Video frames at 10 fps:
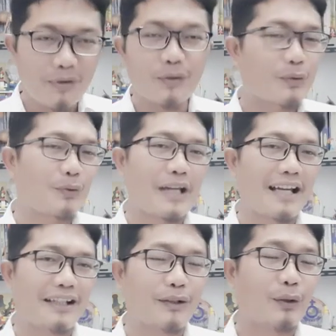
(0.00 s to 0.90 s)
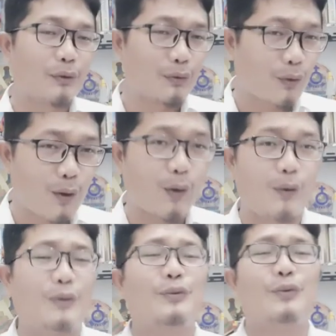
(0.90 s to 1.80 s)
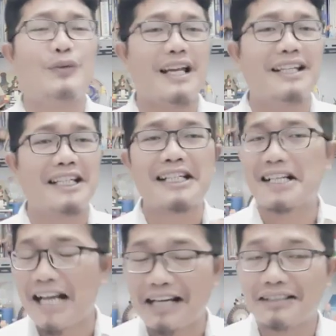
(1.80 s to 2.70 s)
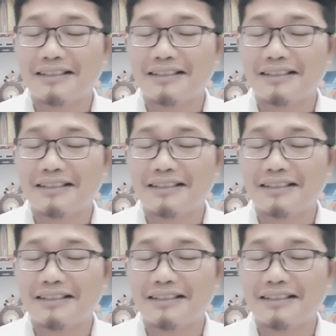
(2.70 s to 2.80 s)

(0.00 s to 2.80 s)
Susah dikontrol, susah dikekang.